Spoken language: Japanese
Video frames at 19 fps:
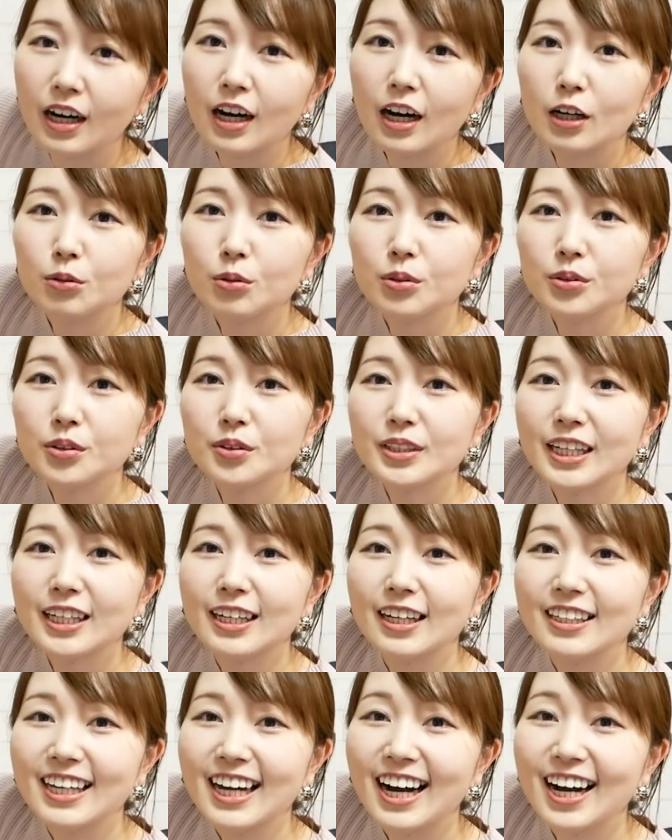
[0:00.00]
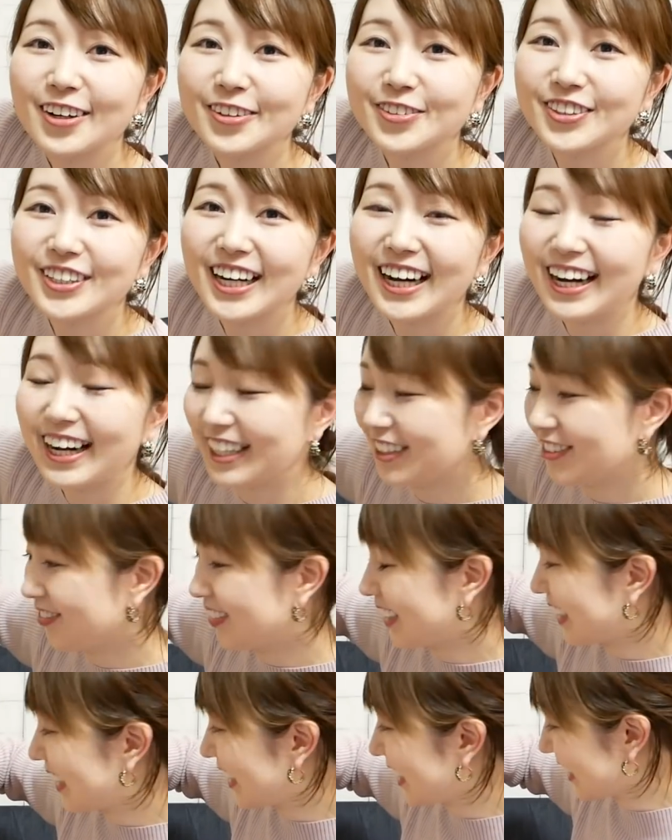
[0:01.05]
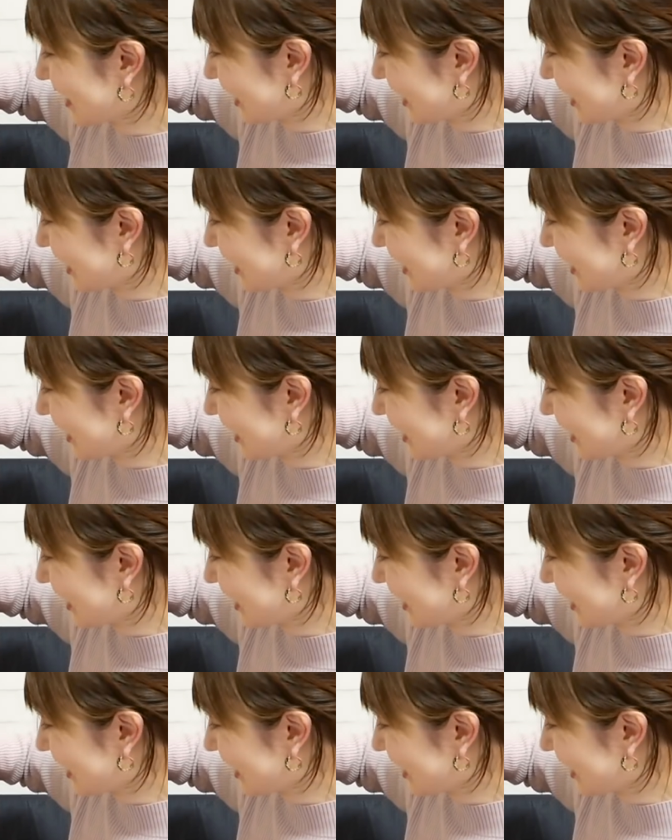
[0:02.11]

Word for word: 箱の中に箱がありま